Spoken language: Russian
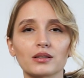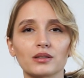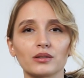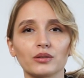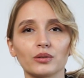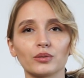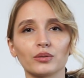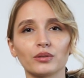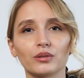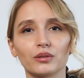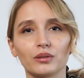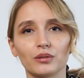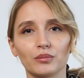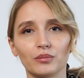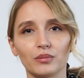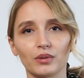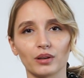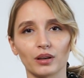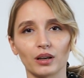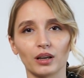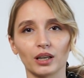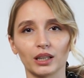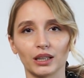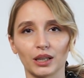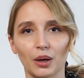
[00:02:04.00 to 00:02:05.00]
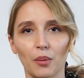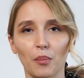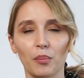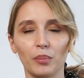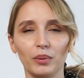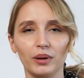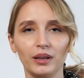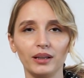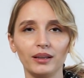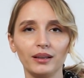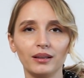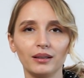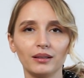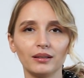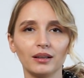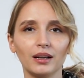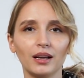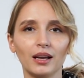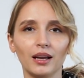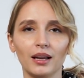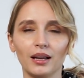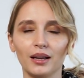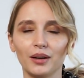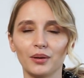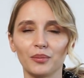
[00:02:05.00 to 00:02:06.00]
с нотами конопли,
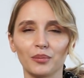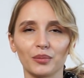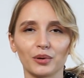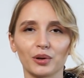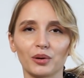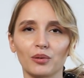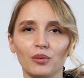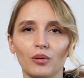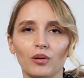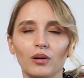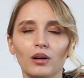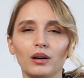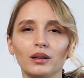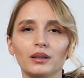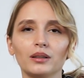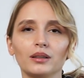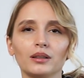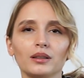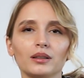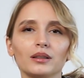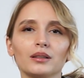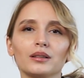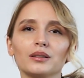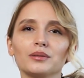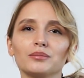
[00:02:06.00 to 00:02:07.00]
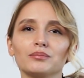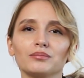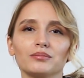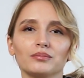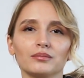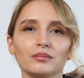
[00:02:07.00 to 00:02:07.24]
марихуаны